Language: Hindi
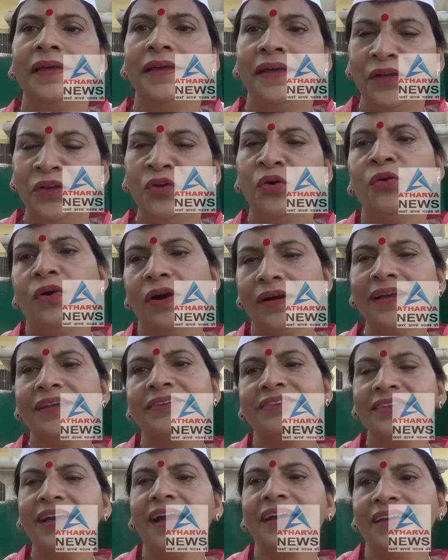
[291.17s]
ये 9
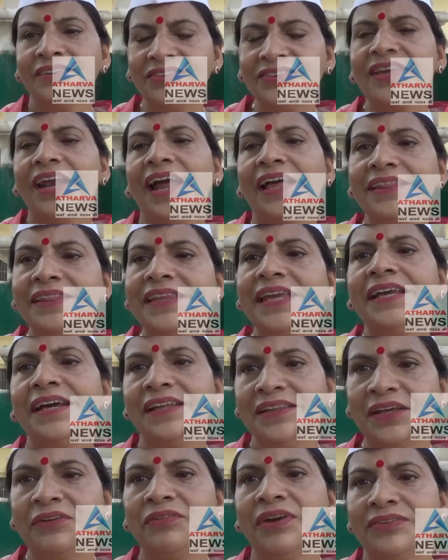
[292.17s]
अगस्त अगस्त क्रांति का
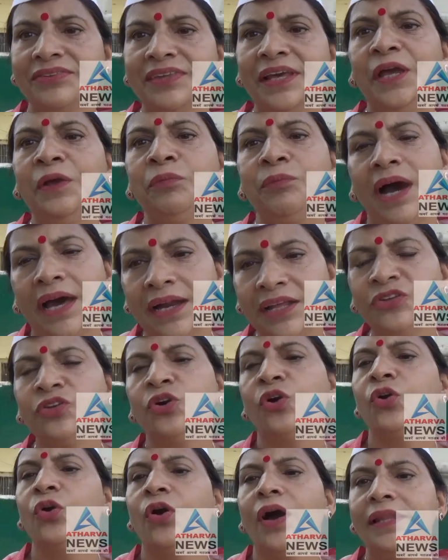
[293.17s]
दिवस है भारत
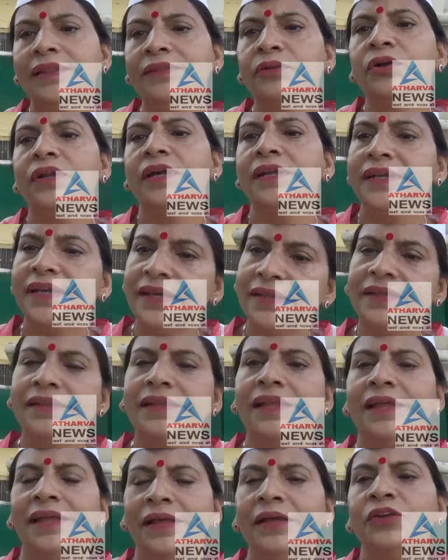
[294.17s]
छोड़ो आंदोलन की
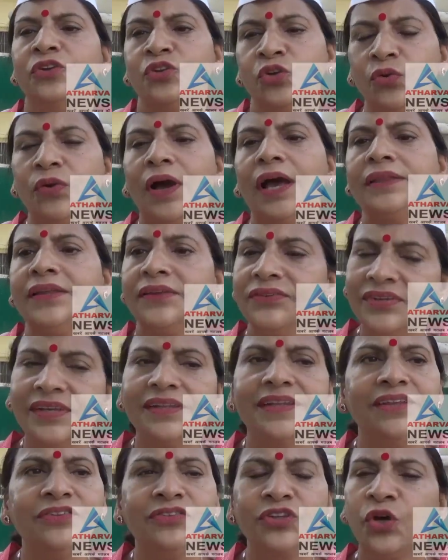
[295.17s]

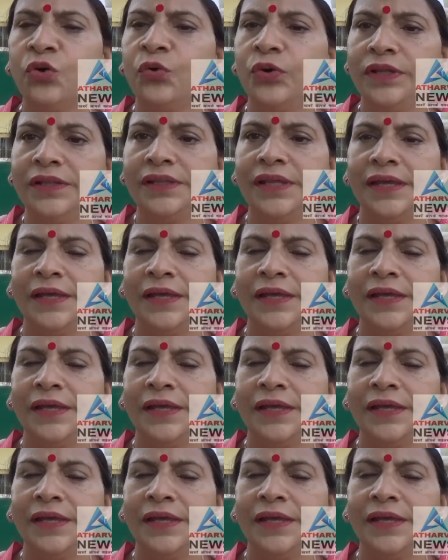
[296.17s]
से हुई